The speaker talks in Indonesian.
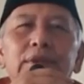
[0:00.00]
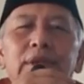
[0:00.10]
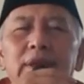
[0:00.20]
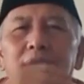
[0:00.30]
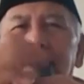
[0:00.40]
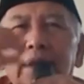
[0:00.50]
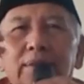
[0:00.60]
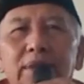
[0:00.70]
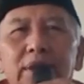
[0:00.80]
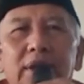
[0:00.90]
Jadi
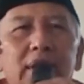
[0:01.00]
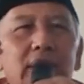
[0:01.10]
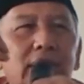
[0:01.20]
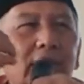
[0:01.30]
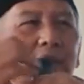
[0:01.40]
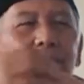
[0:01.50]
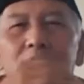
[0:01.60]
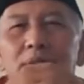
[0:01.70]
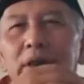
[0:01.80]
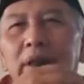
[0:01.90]
sampai sekarang saya
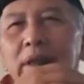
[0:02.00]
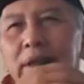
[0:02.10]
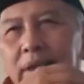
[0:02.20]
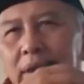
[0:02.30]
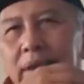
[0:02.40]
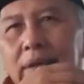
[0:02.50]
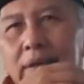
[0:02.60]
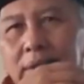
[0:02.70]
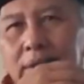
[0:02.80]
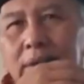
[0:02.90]
belum mengerti
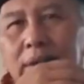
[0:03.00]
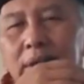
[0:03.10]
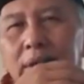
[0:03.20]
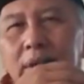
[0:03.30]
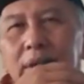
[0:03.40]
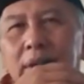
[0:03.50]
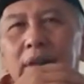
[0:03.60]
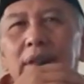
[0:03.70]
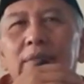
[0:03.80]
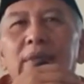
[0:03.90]

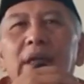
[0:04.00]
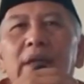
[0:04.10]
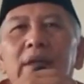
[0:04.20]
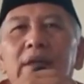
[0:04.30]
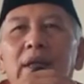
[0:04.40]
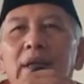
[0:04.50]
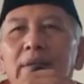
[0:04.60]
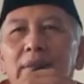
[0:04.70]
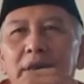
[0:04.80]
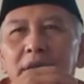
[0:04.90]
ken baik
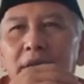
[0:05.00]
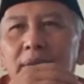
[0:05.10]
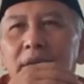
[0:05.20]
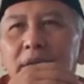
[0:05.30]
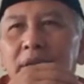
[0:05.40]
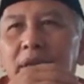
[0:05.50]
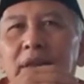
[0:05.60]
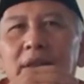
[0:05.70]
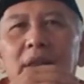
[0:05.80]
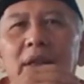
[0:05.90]
kan masing-masing
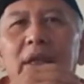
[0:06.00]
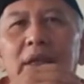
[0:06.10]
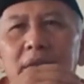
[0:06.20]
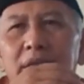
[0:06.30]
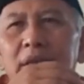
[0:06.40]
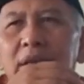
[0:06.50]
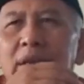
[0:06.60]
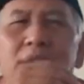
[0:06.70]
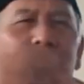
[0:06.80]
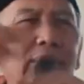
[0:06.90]
mengahiji
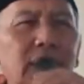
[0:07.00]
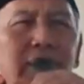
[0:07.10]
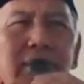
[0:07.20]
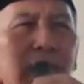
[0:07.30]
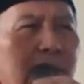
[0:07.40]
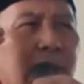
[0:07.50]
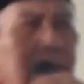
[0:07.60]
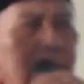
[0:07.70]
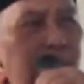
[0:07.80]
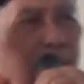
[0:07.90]
dan udah bagi berat
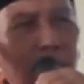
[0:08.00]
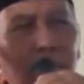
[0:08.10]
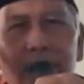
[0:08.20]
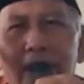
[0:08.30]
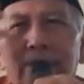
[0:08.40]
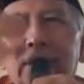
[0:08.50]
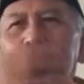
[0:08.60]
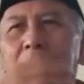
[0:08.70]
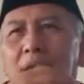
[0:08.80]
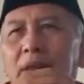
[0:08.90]
ya karena pikirannya
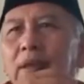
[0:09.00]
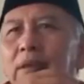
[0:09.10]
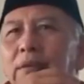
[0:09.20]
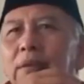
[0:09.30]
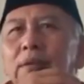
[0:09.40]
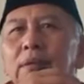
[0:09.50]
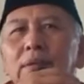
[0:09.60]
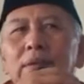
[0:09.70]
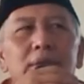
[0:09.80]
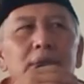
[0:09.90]
bisa gitu.
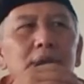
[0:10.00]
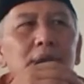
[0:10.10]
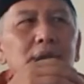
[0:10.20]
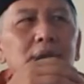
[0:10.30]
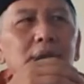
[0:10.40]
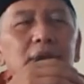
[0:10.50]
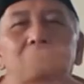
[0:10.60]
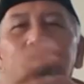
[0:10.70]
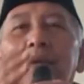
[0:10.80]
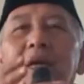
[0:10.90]

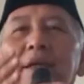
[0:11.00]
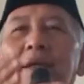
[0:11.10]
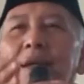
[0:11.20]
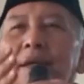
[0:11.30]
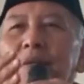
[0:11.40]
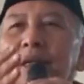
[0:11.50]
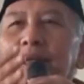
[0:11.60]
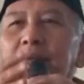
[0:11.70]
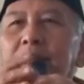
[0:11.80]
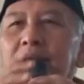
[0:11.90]
kan baik jalan
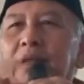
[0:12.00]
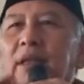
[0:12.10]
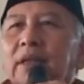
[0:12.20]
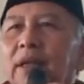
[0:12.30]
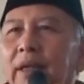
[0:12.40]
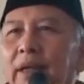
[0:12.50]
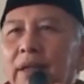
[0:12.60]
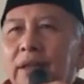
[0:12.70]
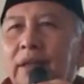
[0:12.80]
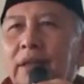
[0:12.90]
masing-masing asal
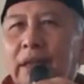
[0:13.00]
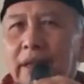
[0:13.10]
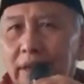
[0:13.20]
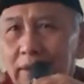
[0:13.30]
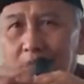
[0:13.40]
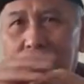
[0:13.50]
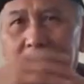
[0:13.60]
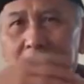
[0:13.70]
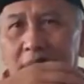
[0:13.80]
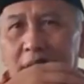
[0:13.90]
ngahiji ngahiji mau
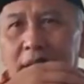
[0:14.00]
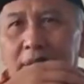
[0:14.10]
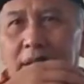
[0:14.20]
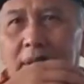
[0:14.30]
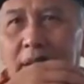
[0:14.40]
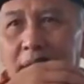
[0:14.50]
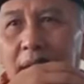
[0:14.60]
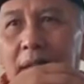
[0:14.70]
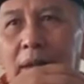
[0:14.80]
jalannya beda-beda.